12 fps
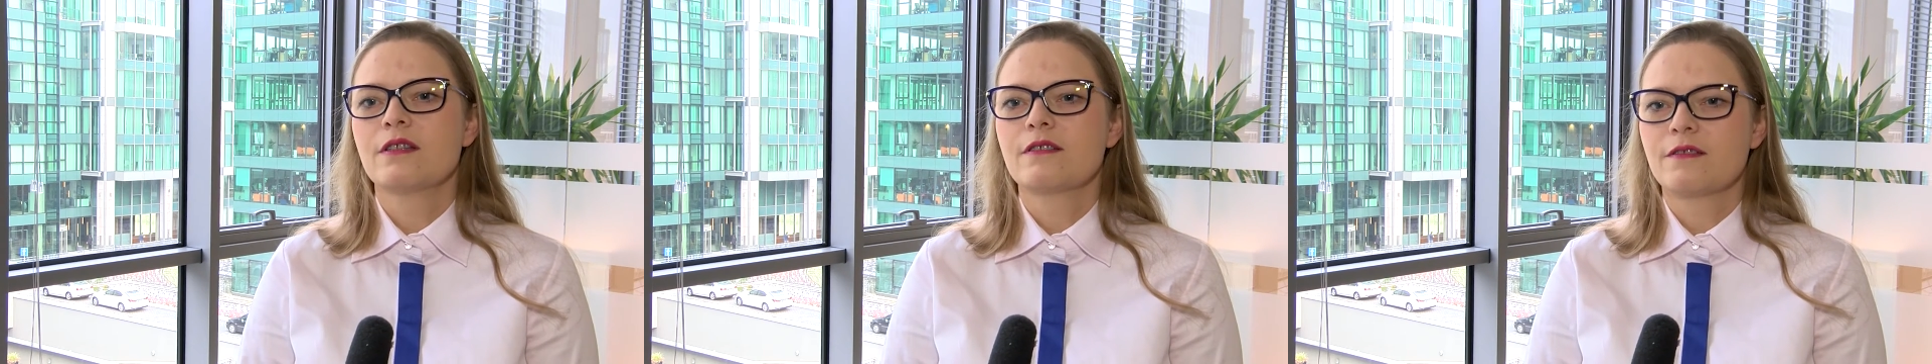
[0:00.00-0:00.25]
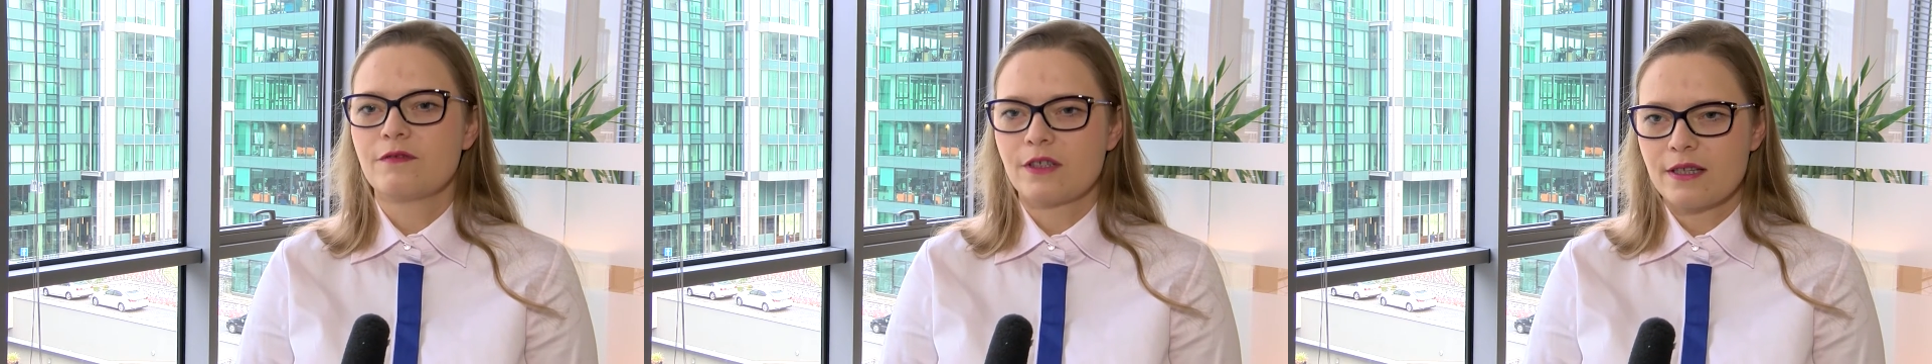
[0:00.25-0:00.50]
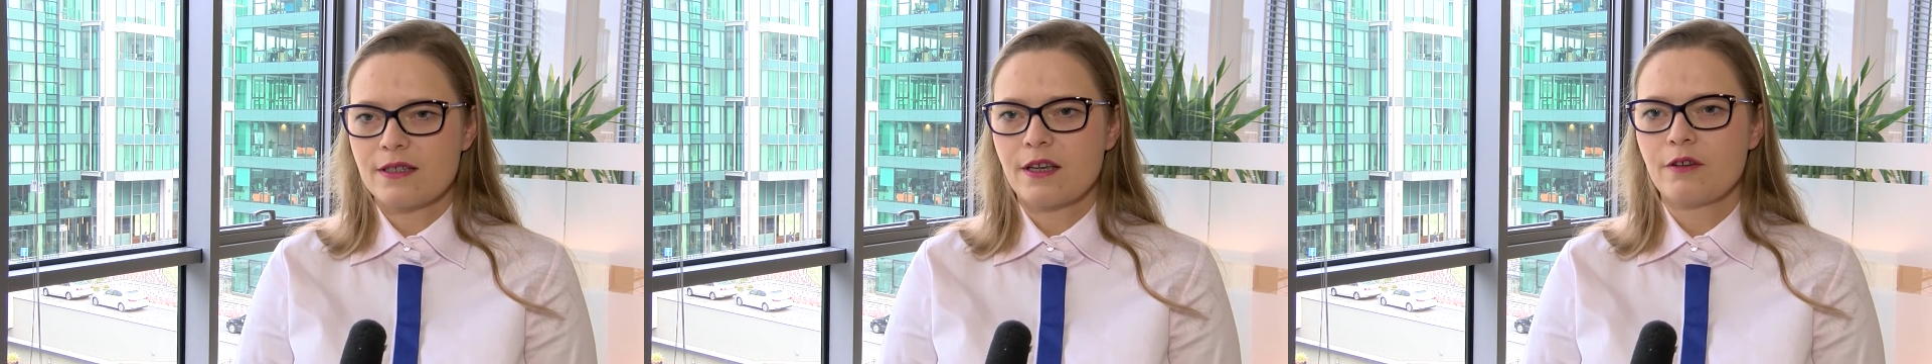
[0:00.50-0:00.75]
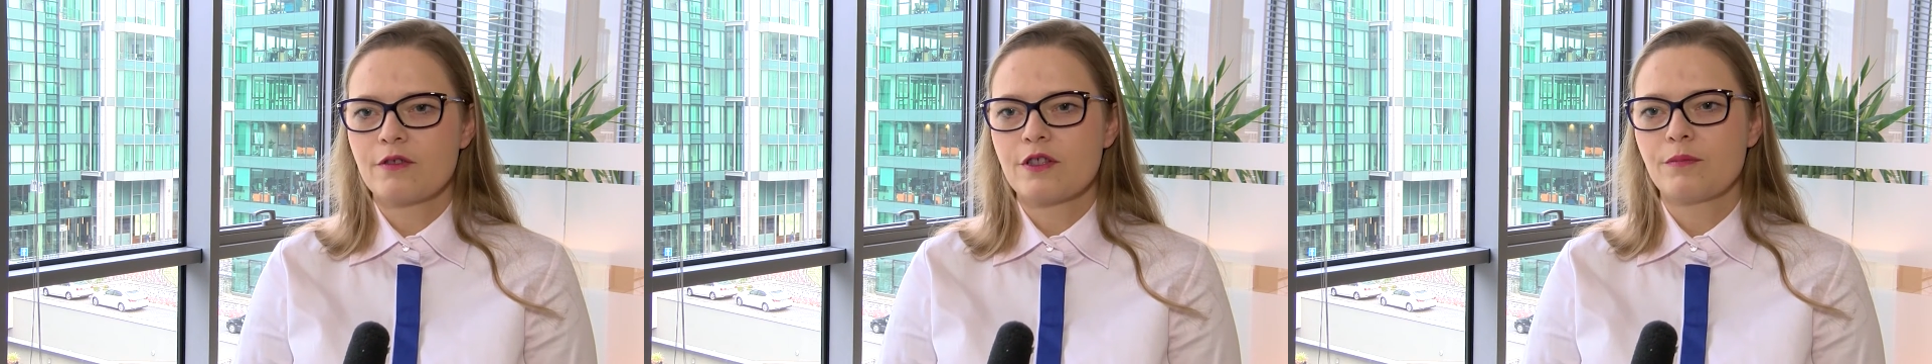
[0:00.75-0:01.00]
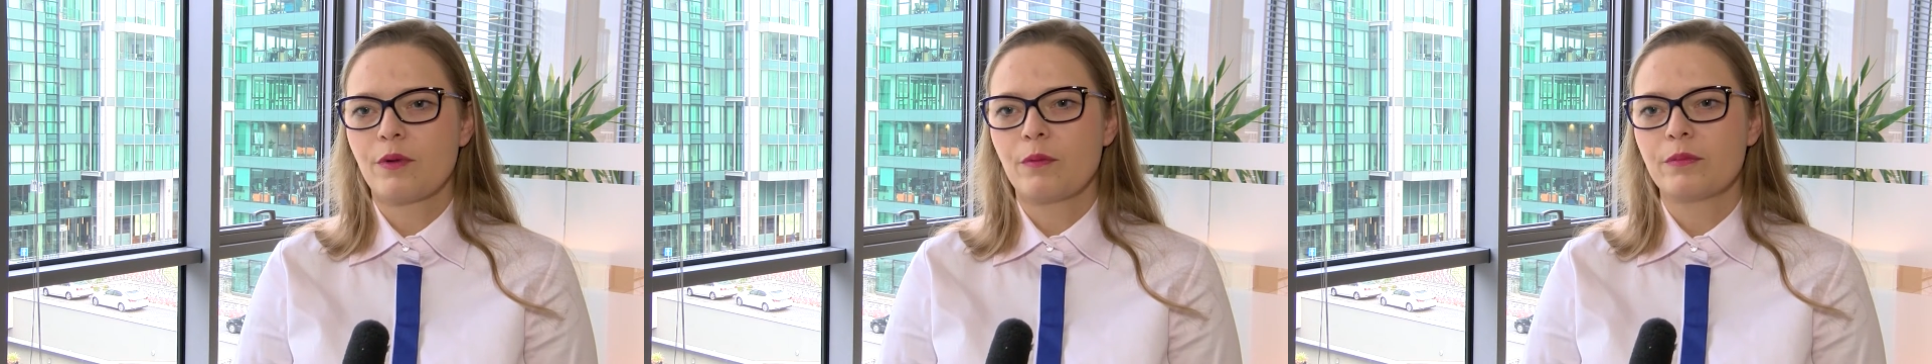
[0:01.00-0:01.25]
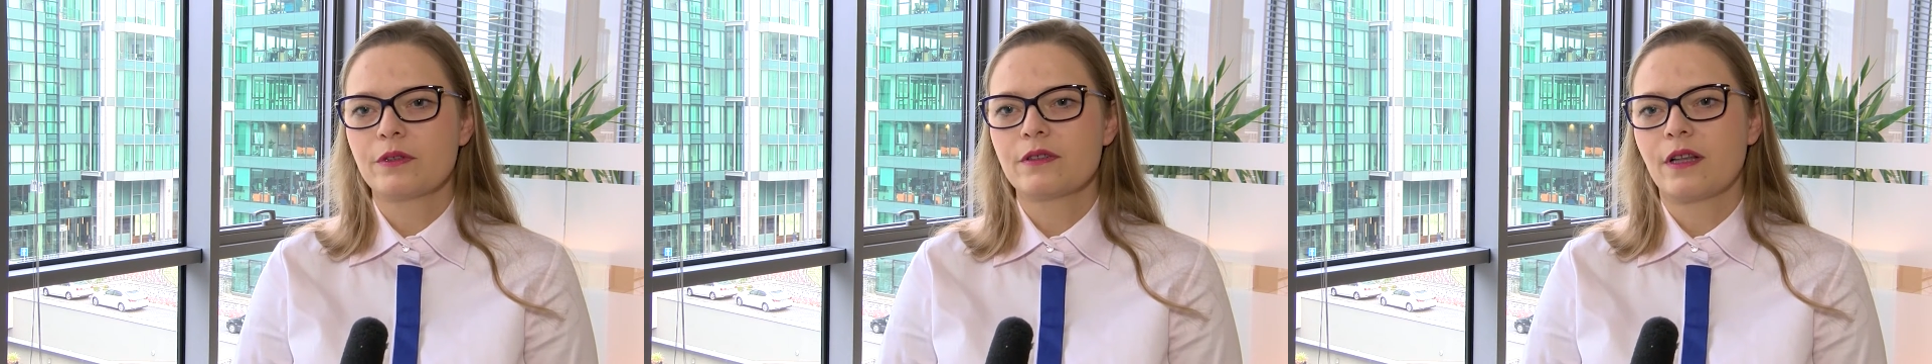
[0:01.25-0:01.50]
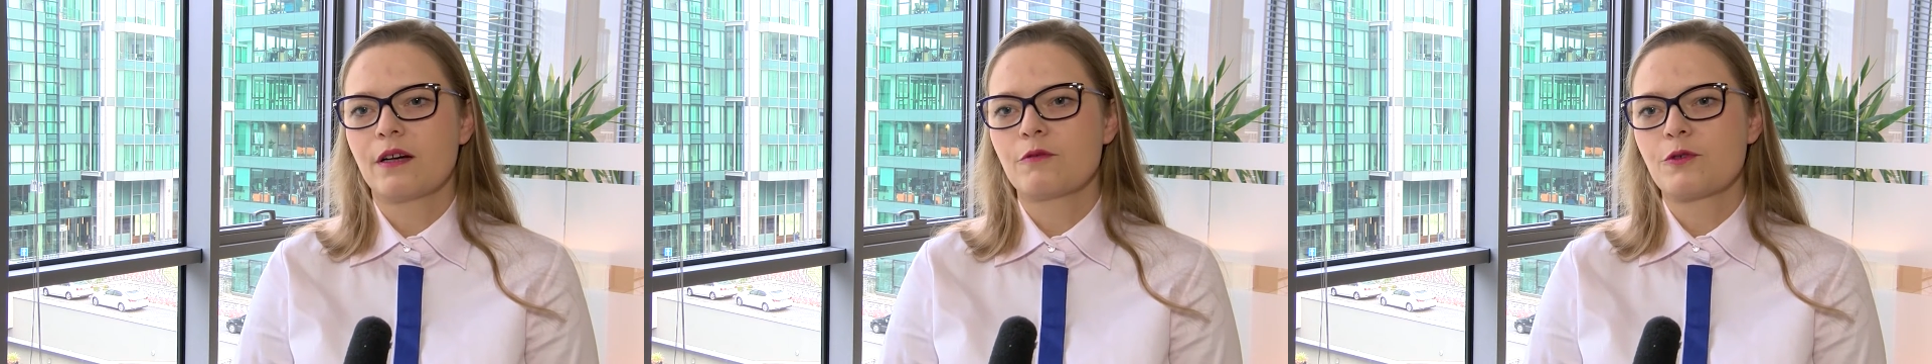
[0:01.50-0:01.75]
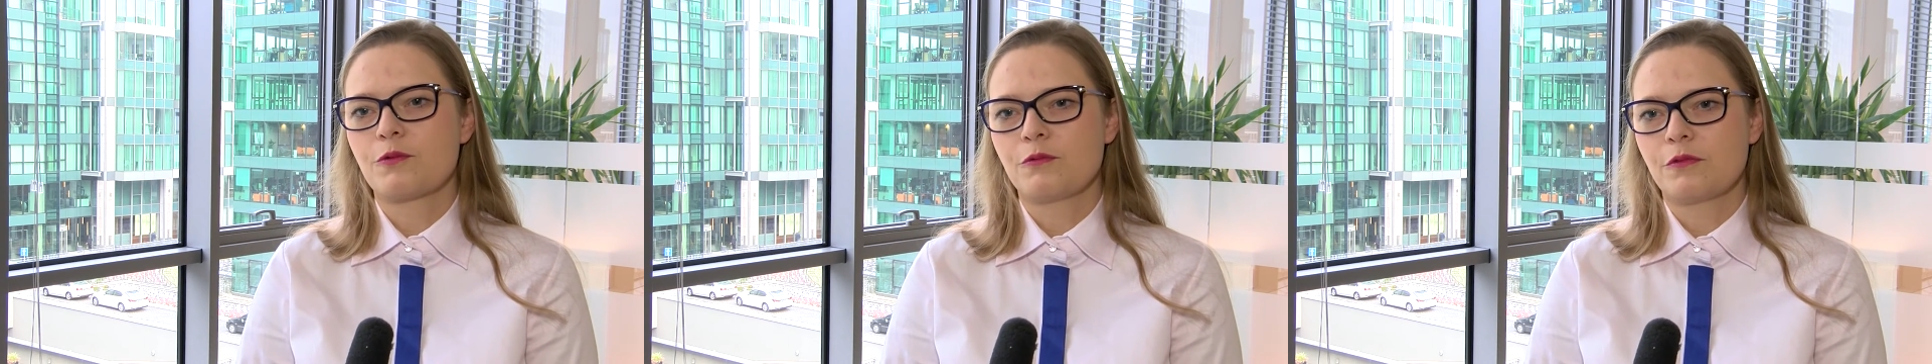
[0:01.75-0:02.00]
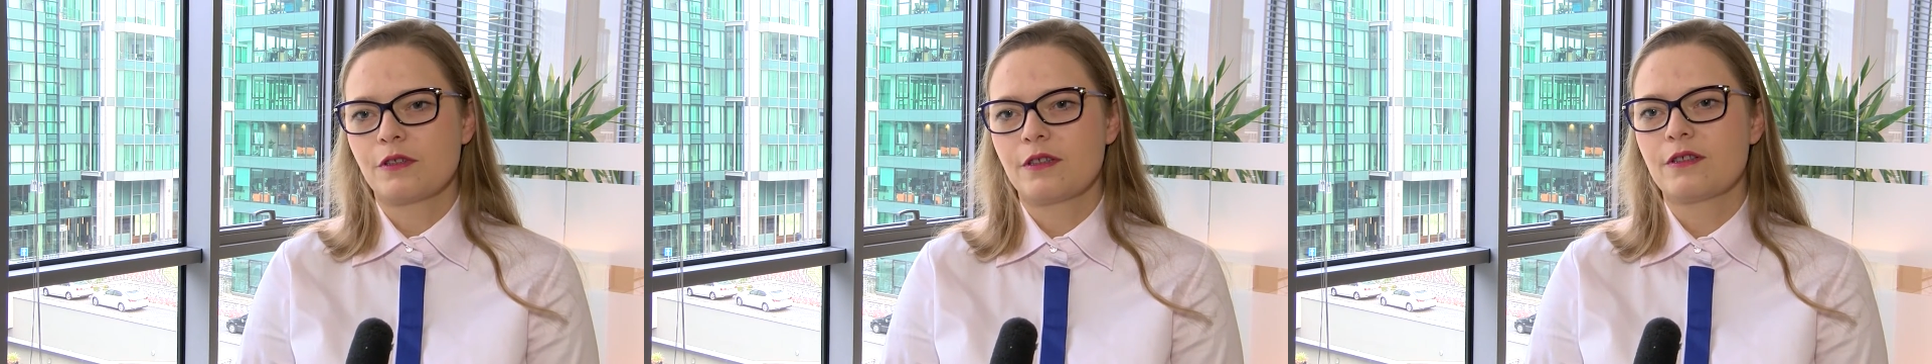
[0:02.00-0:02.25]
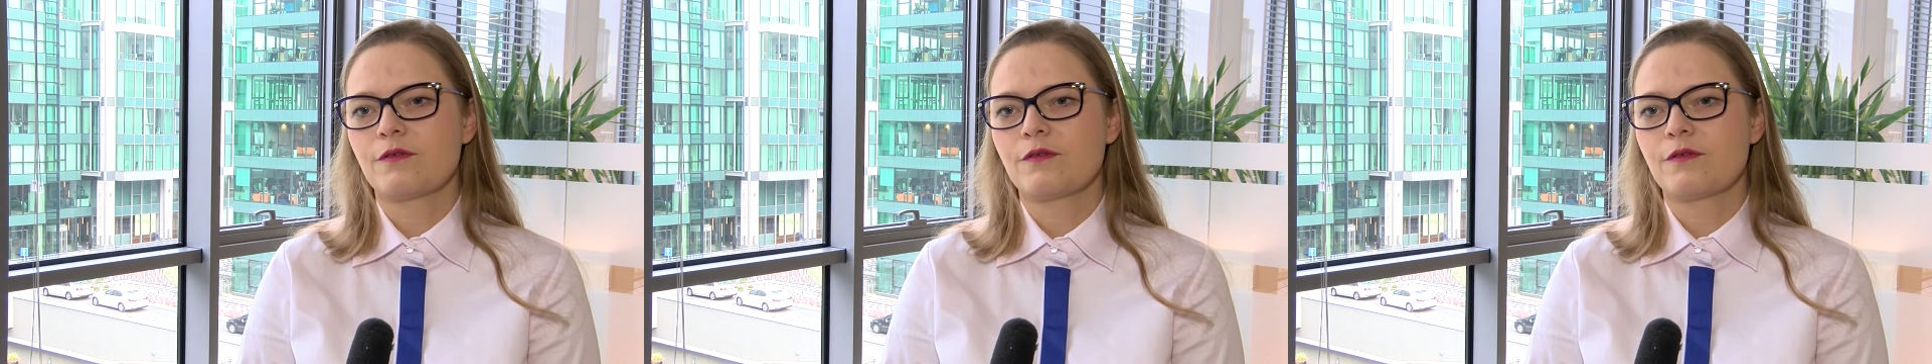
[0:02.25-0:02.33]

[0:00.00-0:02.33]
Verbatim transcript: wzrastający popyt na usługi